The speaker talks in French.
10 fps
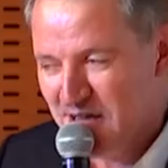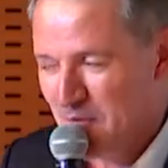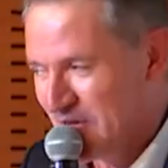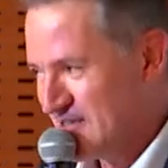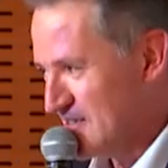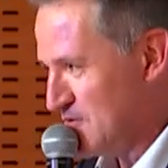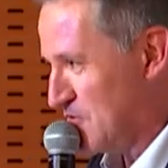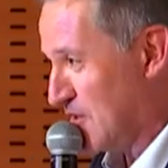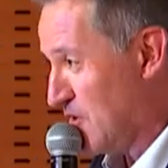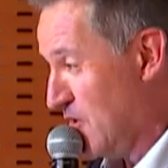à partir de
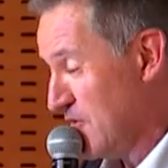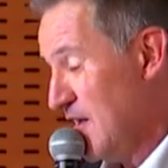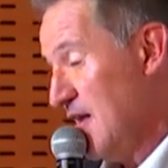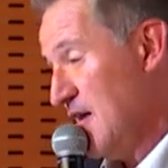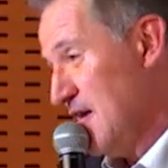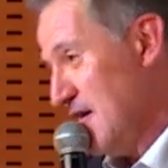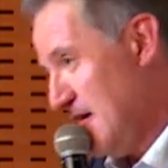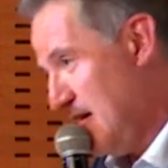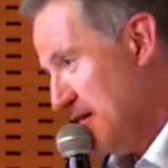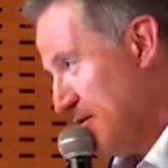18h30,
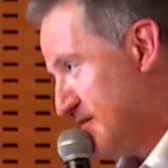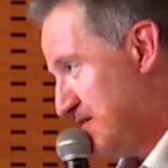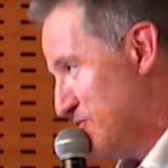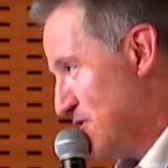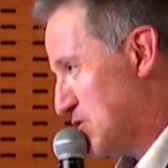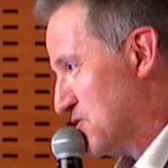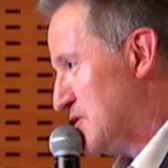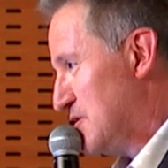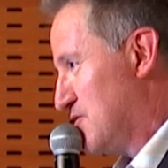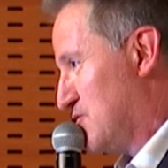et si vous voulez continuer
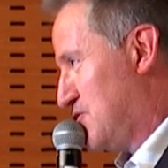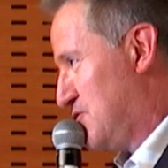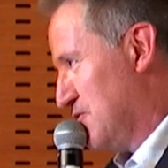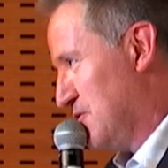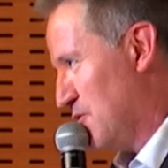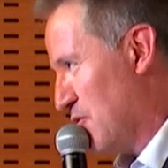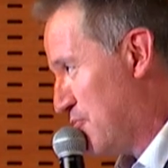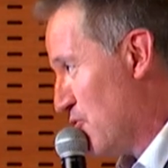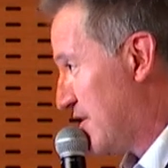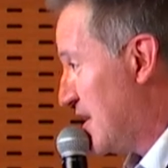la discussion au
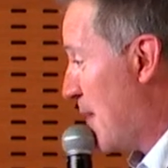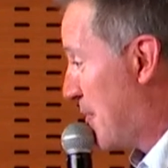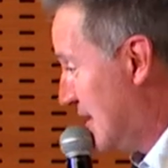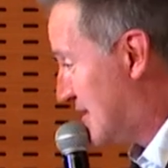pot qui est après le